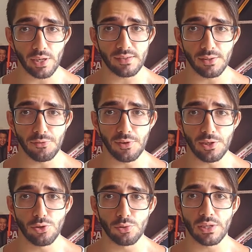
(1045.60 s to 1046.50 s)
que esse
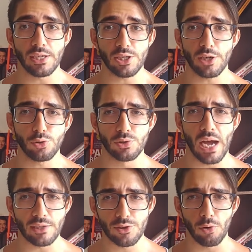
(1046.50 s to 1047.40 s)
vídeo tenha te
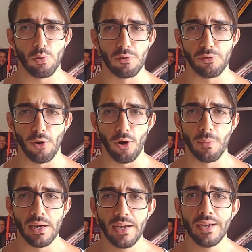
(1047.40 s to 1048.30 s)
ajudado de alguma
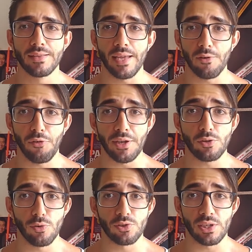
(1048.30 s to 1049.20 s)
forma tenha
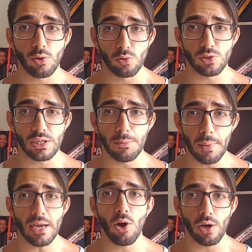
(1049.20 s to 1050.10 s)
feito você conseguir
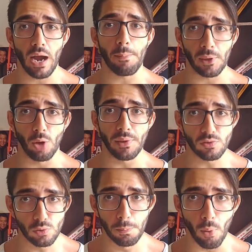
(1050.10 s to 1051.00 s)
melhorar pelo
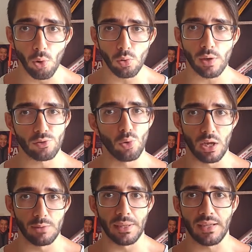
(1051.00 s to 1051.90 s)
menos um pouco a
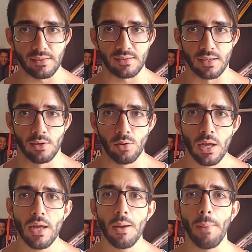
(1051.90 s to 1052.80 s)
sua alimentação.
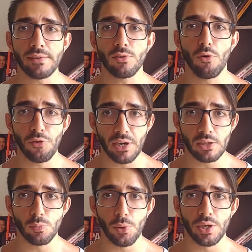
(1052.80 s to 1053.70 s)
Mas eu vou
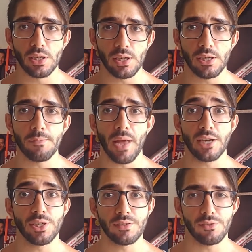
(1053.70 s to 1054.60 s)
ficando por aqui.
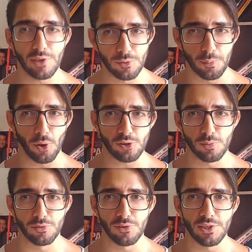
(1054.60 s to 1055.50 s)
A gente se vê no
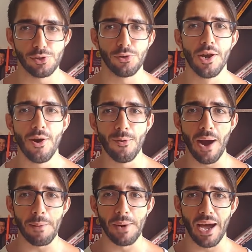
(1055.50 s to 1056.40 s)
próximo vídeo.
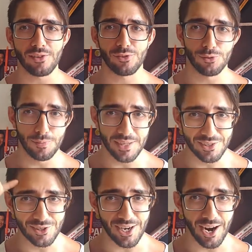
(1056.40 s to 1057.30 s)
Um abraço
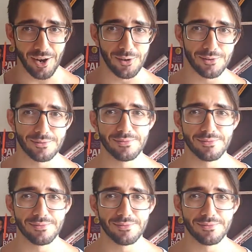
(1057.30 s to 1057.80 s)
e tchau.